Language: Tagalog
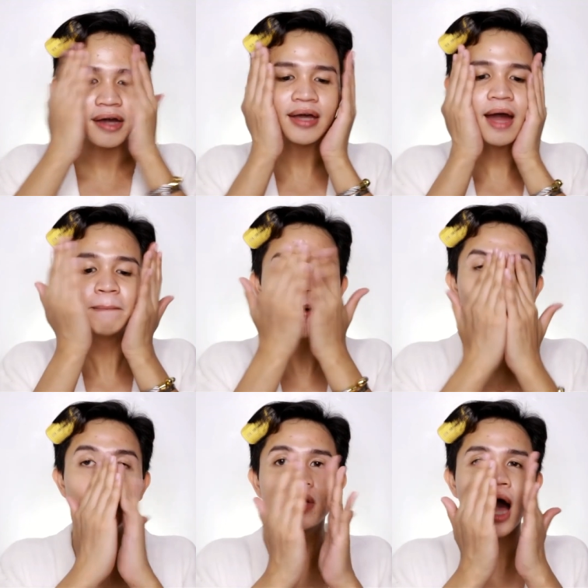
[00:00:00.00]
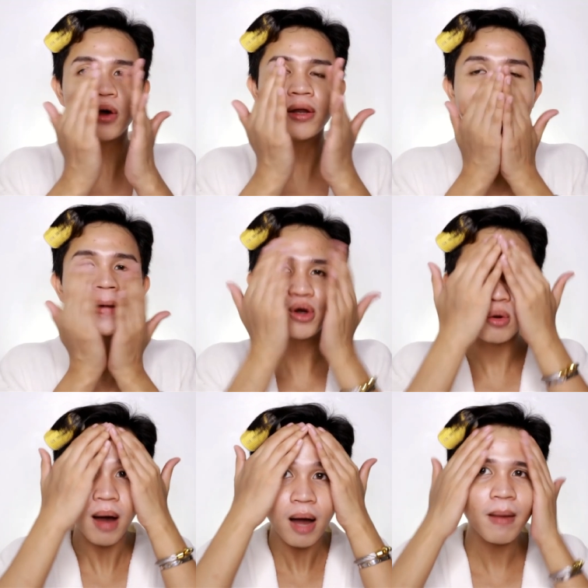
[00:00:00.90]
Ayan, pagluna na ako ng
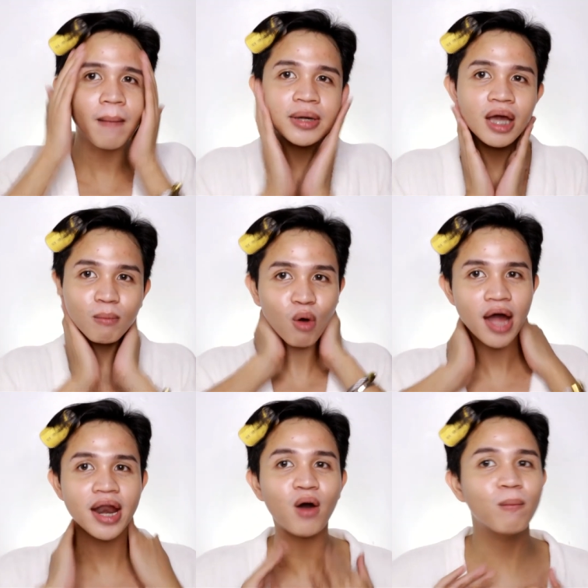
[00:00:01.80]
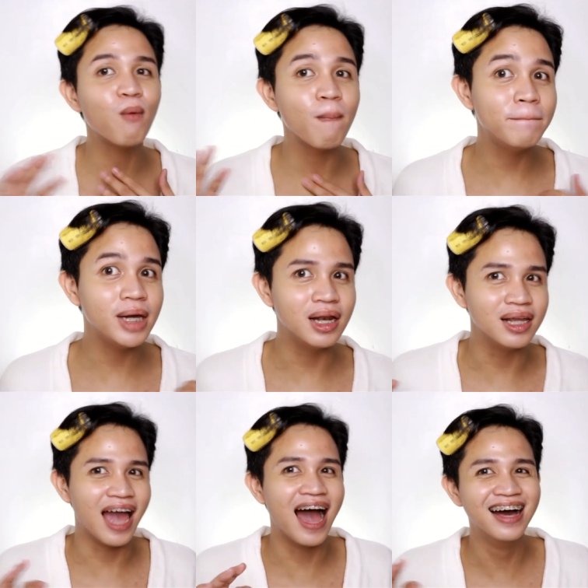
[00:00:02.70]
paglow. Baka mamaya mukha na akong
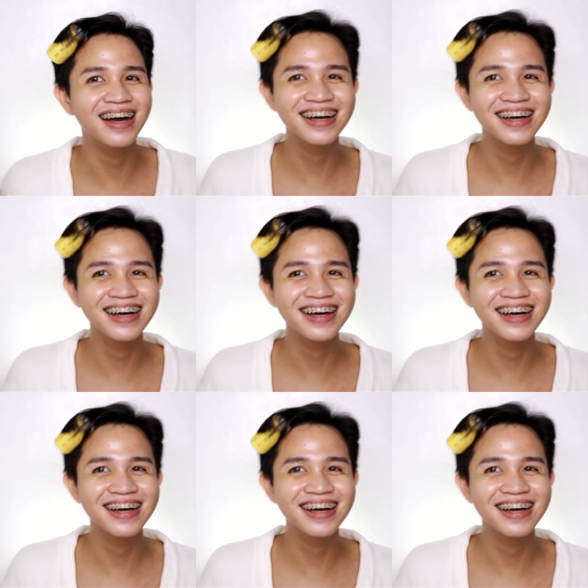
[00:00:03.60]
bumbilya.